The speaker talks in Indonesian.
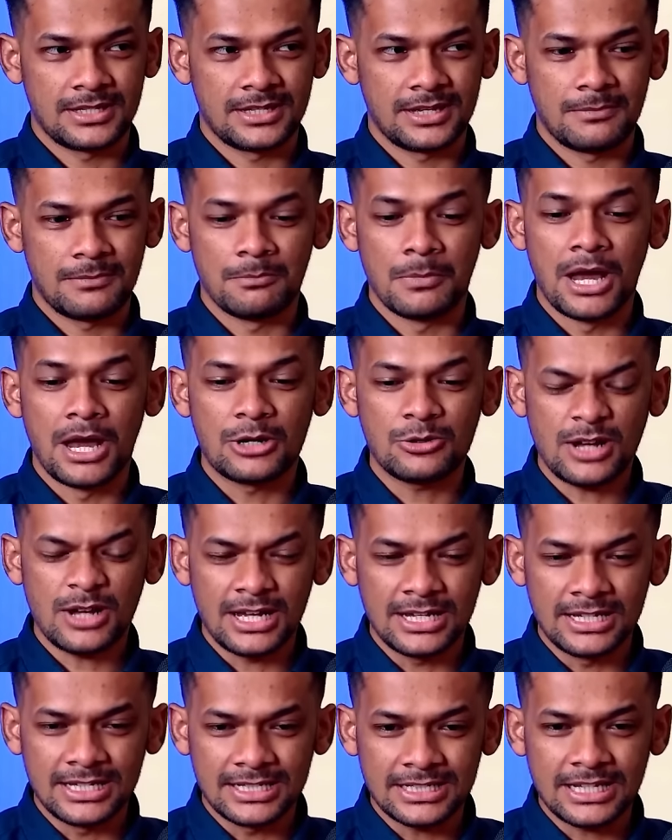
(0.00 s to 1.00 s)
baru
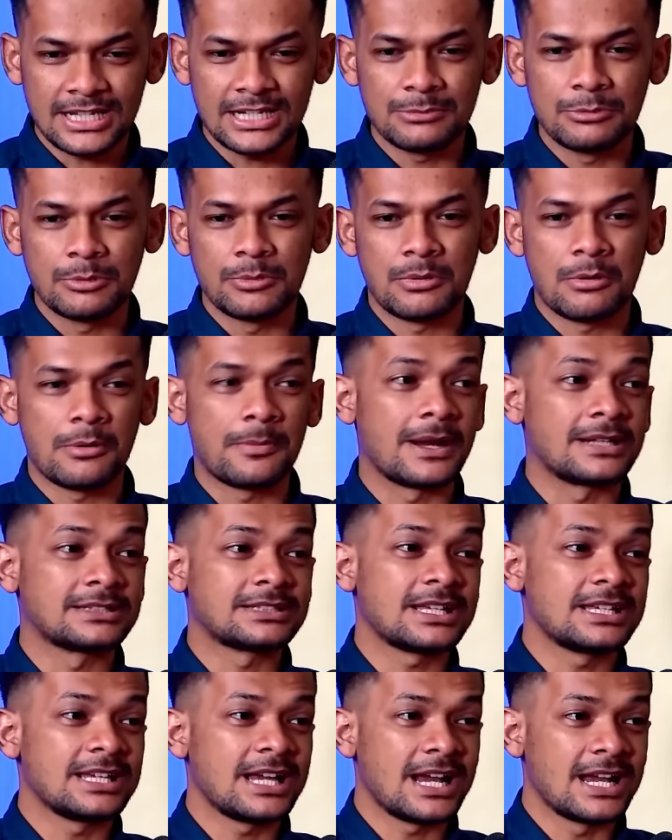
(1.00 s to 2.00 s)
akhirnya ada beberapa
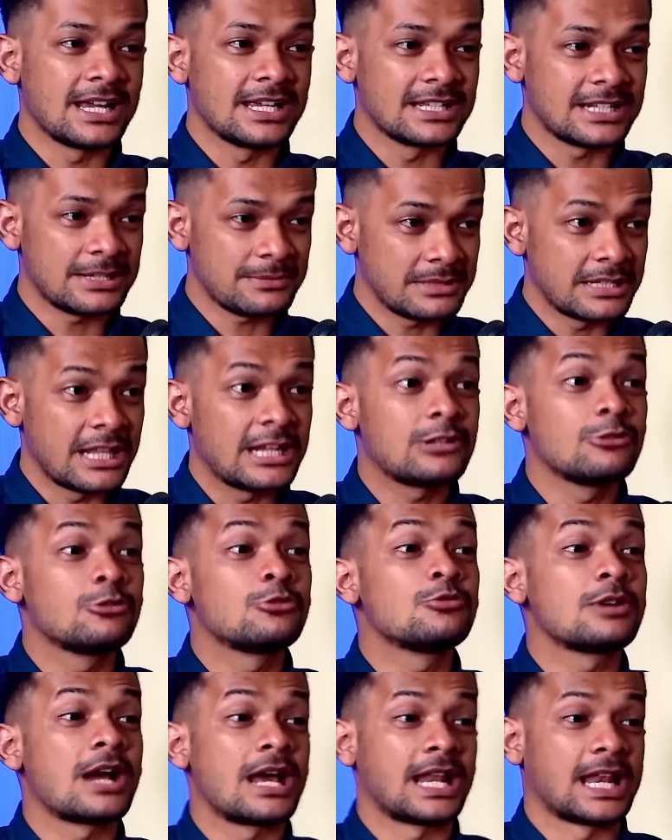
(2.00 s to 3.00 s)
partai yang akhirnya menarik
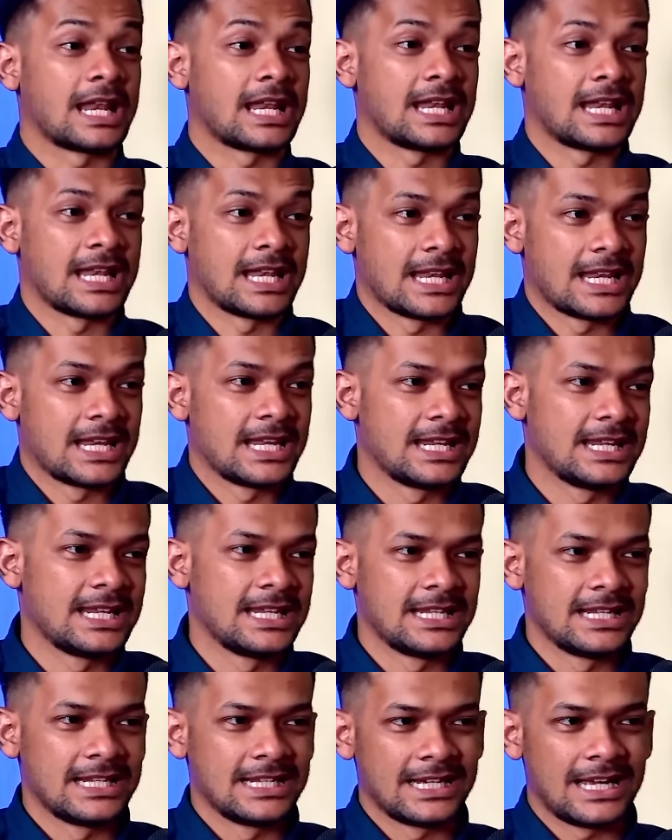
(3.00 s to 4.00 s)
dukungan. Hmm.
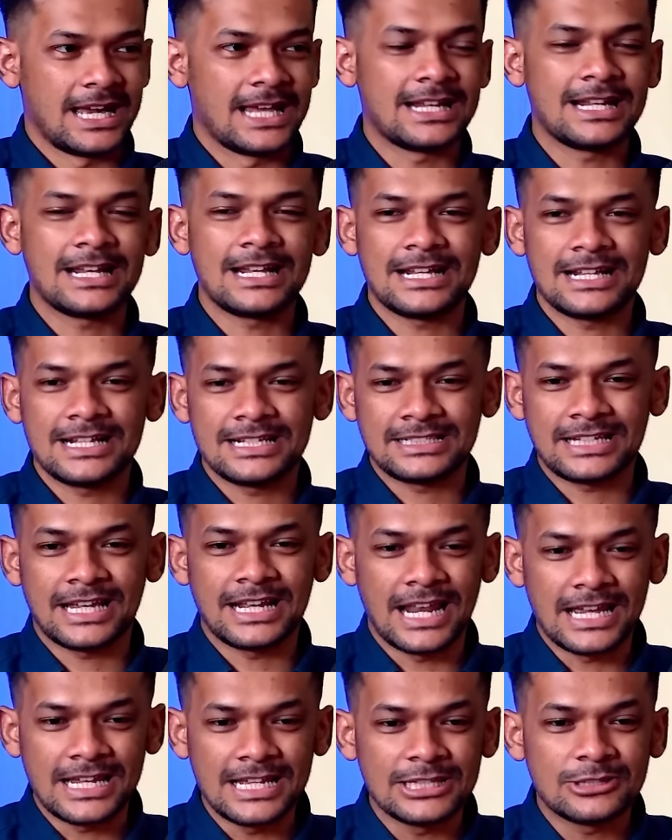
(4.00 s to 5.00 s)
Karena
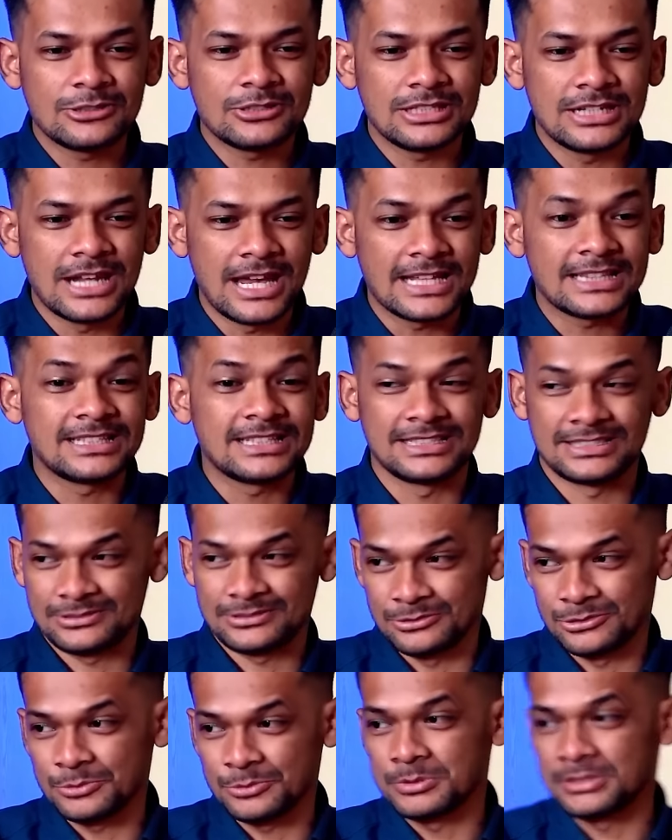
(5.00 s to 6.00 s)
sekali lagi itu tidak etis
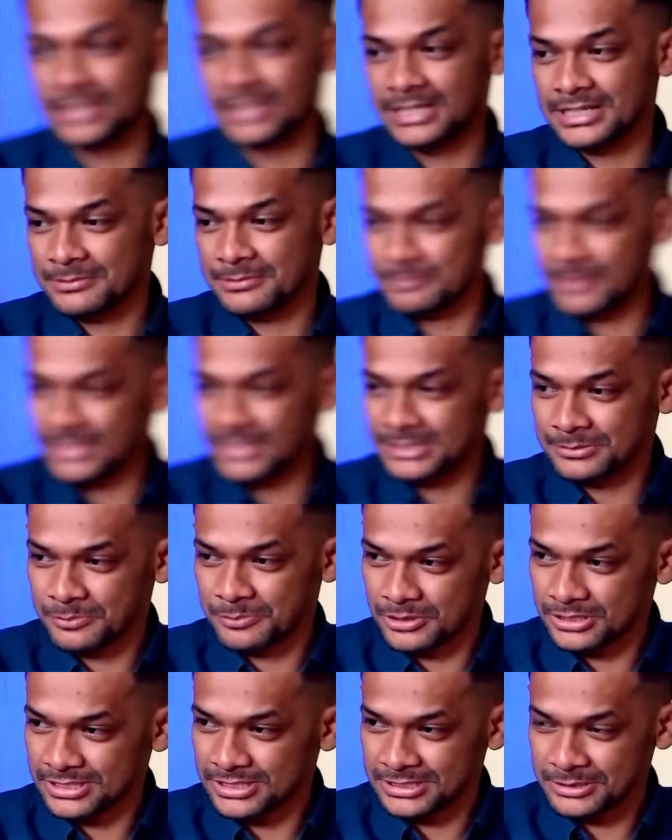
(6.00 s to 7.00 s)
untuk misalnya pada saat
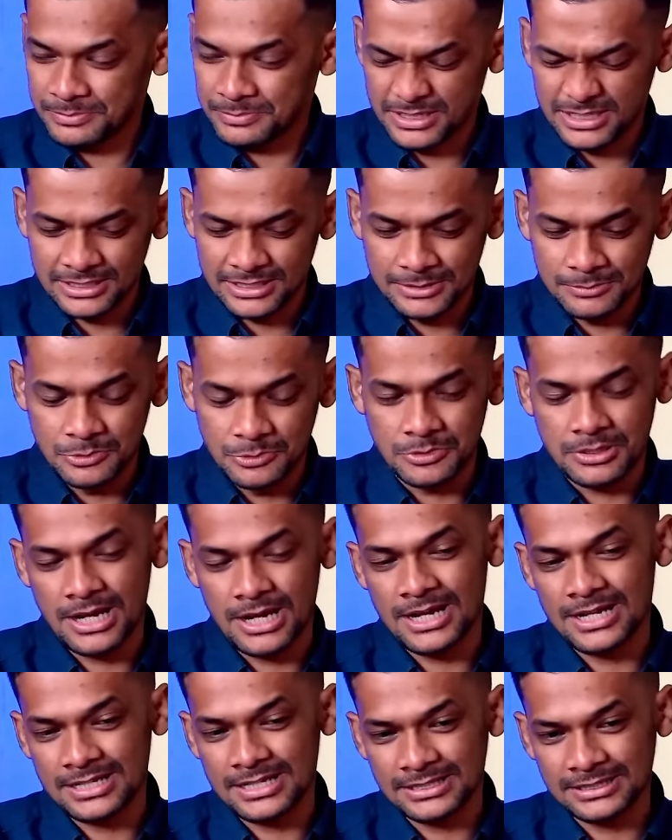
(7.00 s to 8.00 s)
proses independen
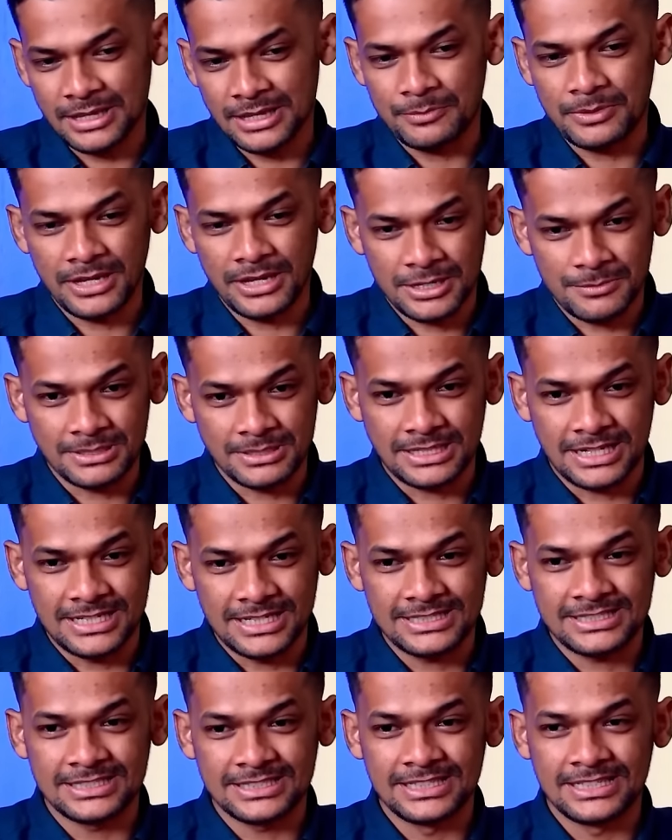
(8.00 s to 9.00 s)
dibuka, tapi akhirnya Mas Anies